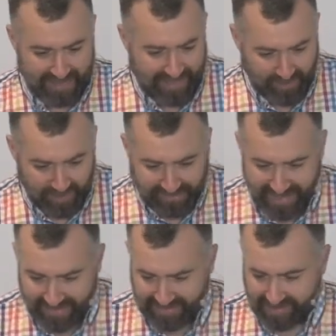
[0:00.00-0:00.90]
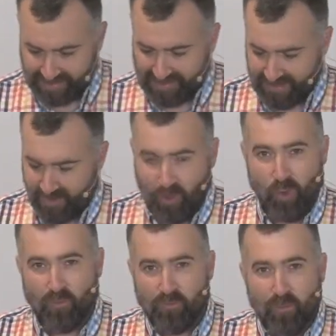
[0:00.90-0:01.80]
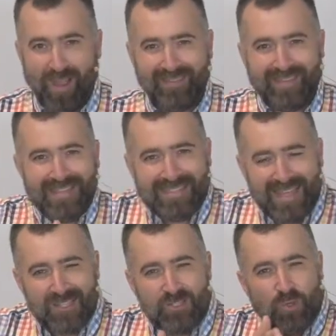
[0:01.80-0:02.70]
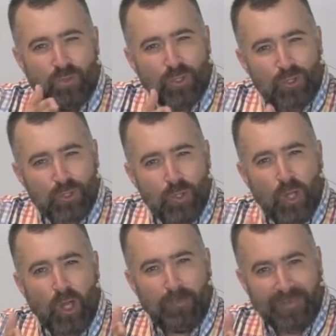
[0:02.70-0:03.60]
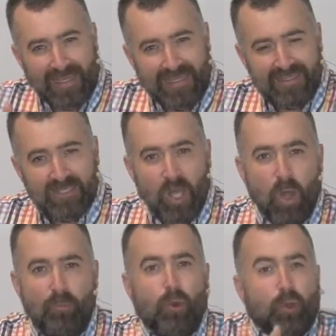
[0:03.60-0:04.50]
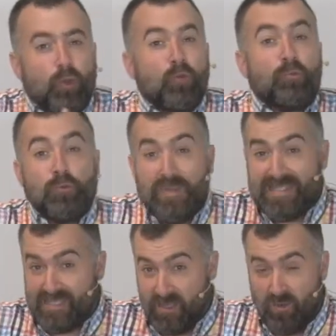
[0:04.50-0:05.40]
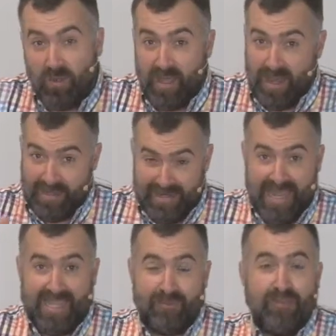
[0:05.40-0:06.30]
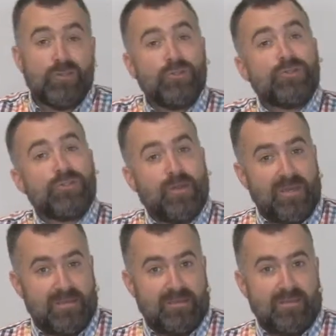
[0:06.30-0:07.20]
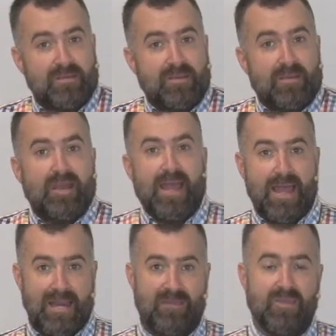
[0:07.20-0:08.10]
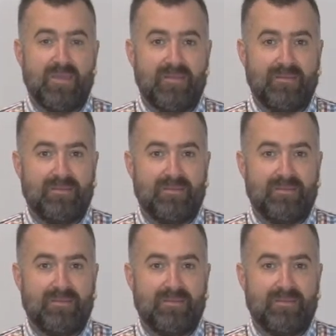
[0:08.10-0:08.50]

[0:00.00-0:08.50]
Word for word: Dans notre texte, on voit des actions que Dieu a prises pour que nous puissions en arriver justement à l'aimer.